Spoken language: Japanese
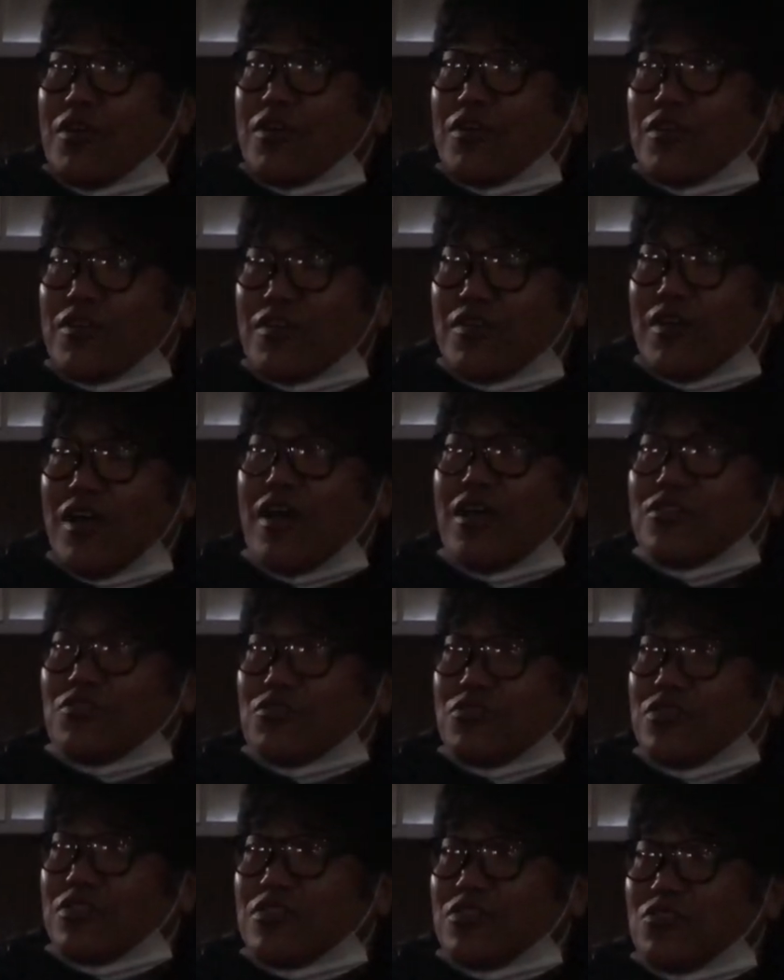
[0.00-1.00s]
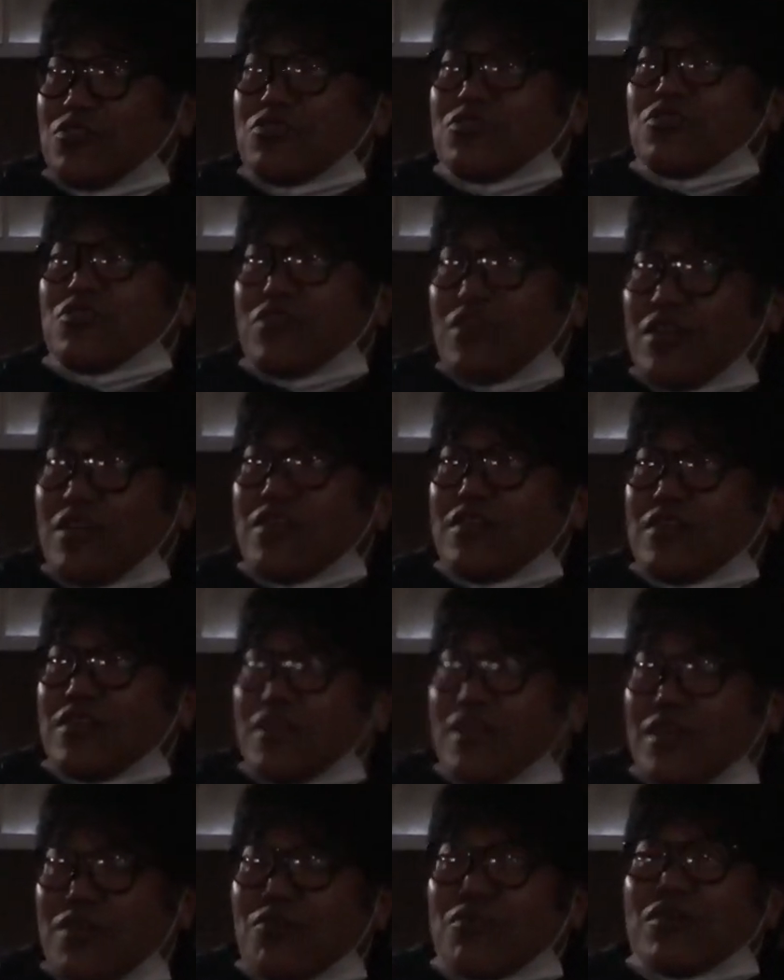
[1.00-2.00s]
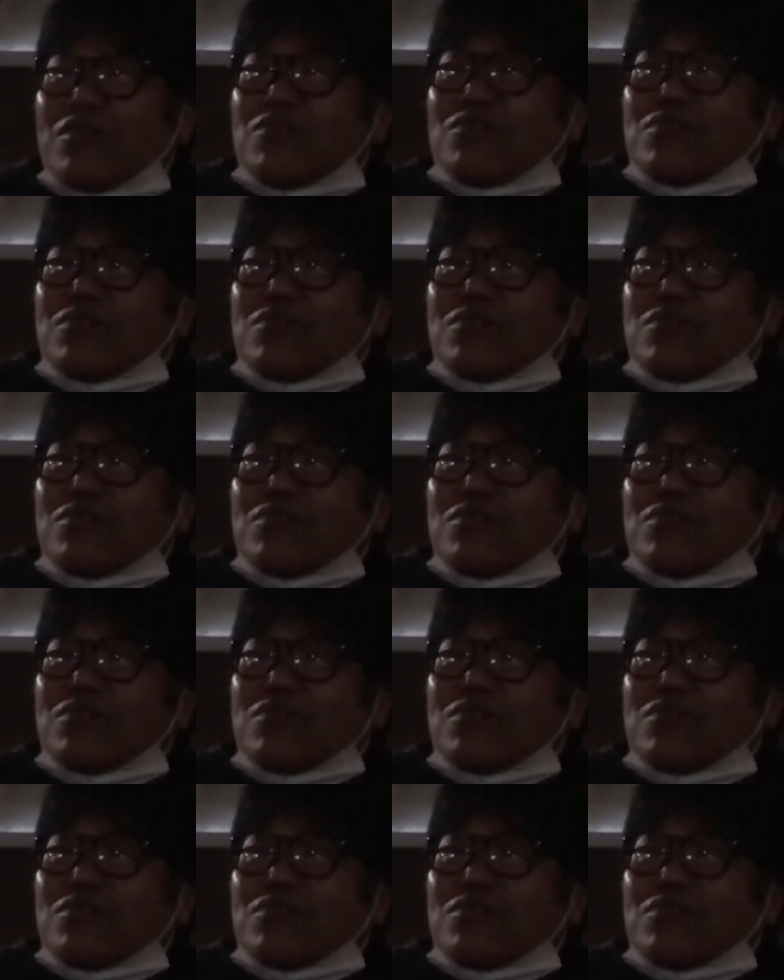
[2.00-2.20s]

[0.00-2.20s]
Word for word: いやだからそのじゃあ北海道の渡るさんね